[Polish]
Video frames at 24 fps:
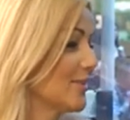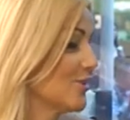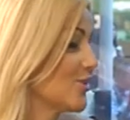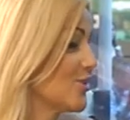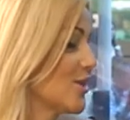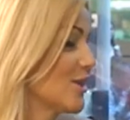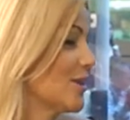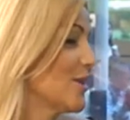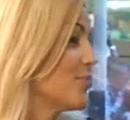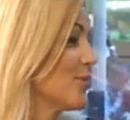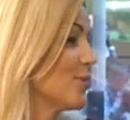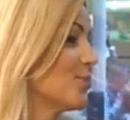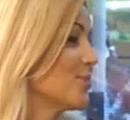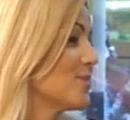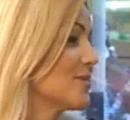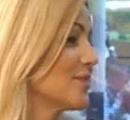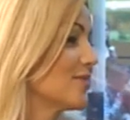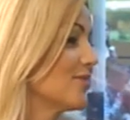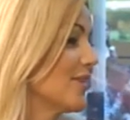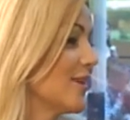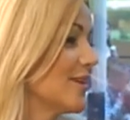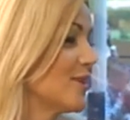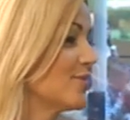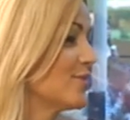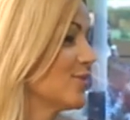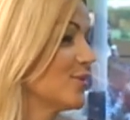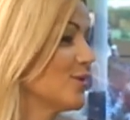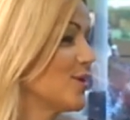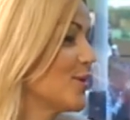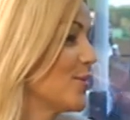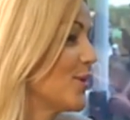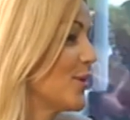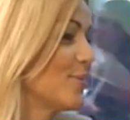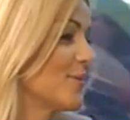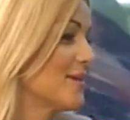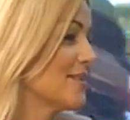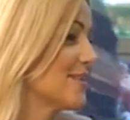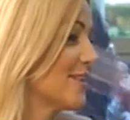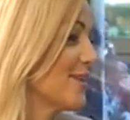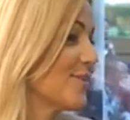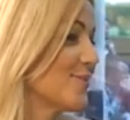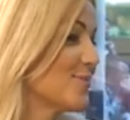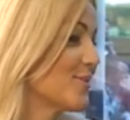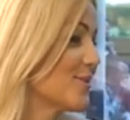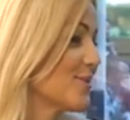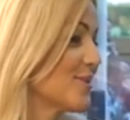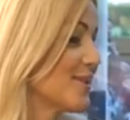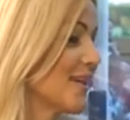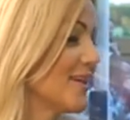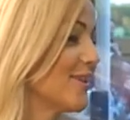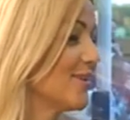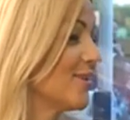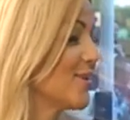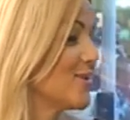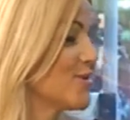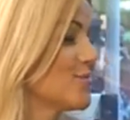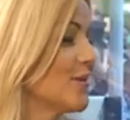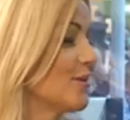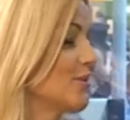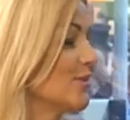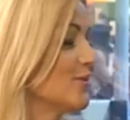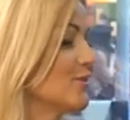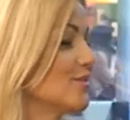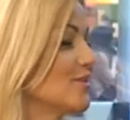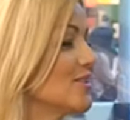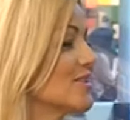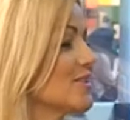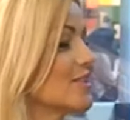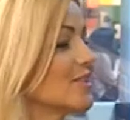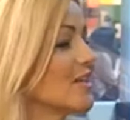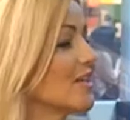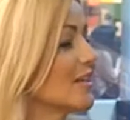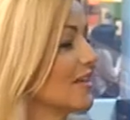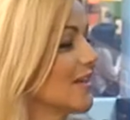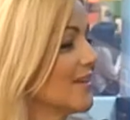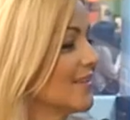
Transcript: To żadne podpisywanie w Unii Europejskiej w Brukseli dokumentów nic nie da.